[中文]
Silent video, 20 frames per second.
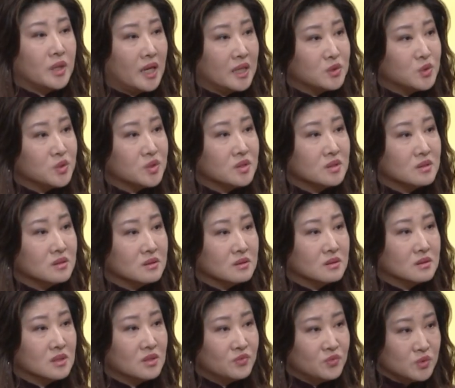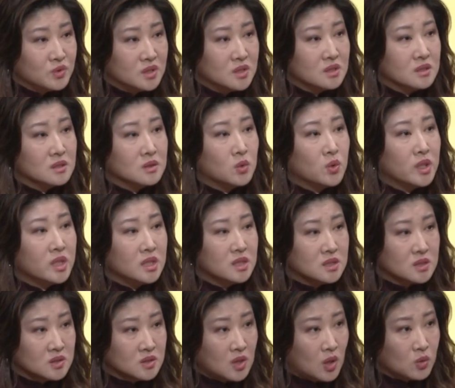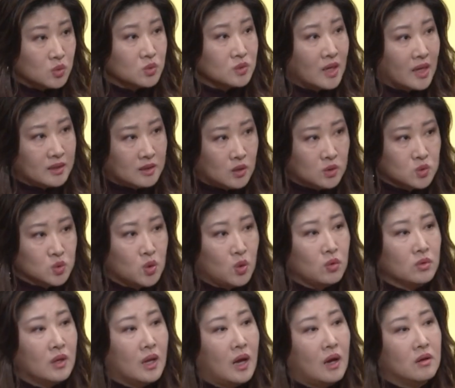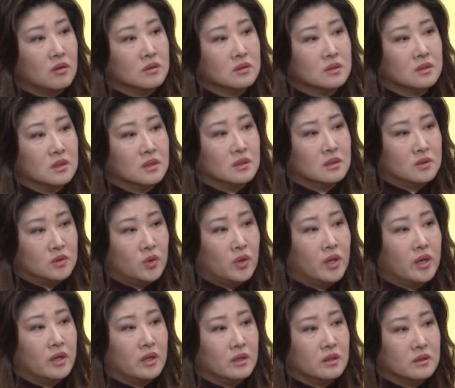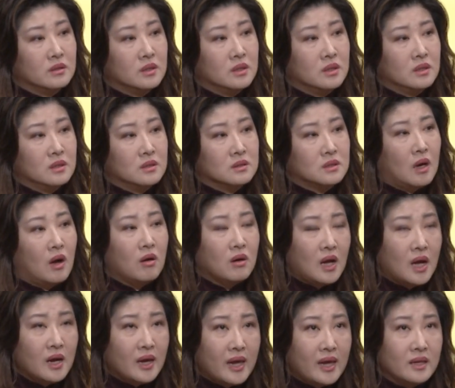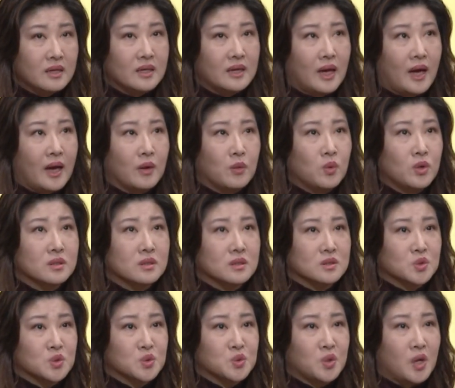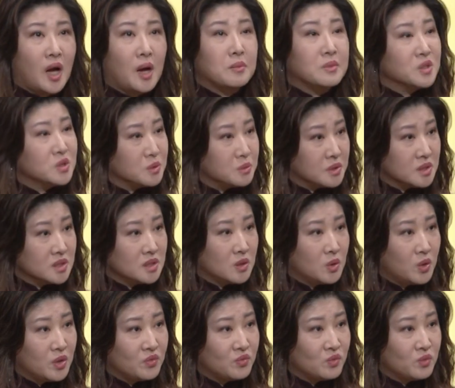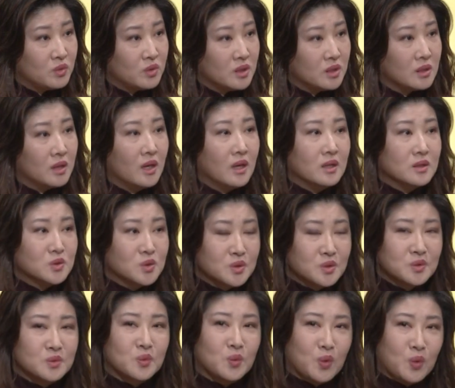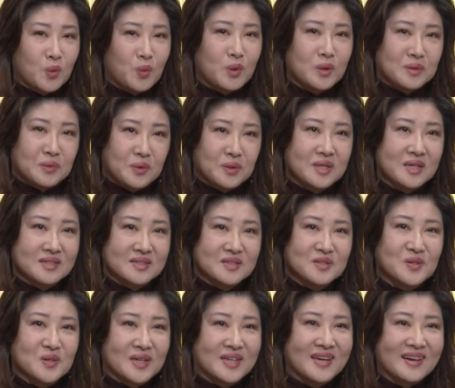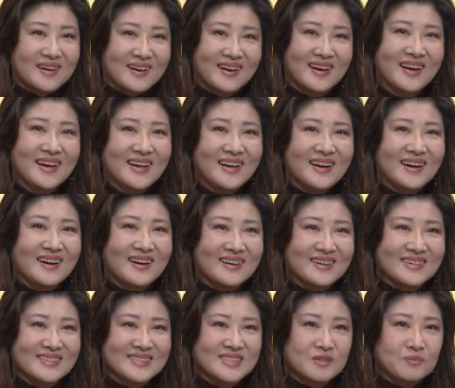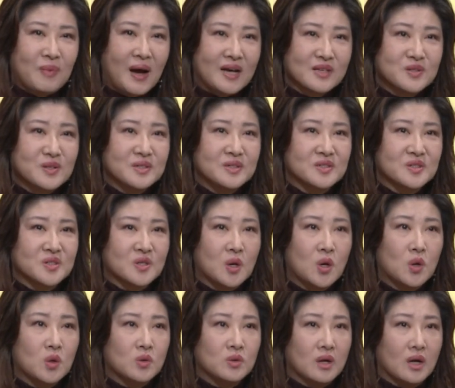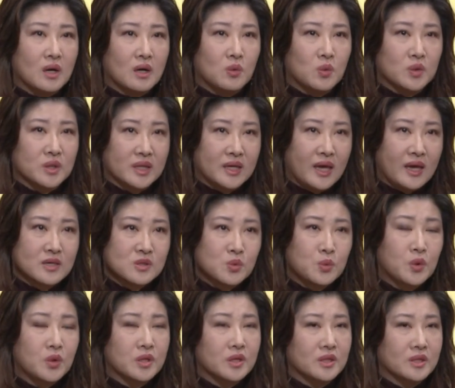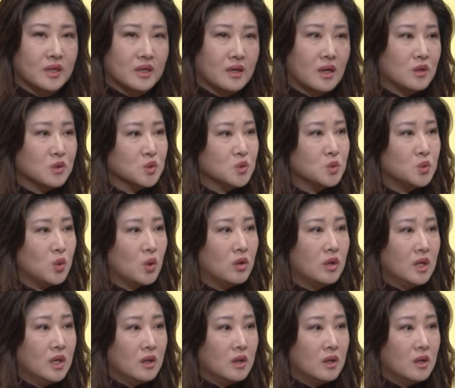来就是政府其实会一直照顾他到终老。对。然后刚 Ann 你还问了，就是说还有没有什么社会福利？对，就是我也是觉得，18岁的时候，我的 case worker 也告诉我，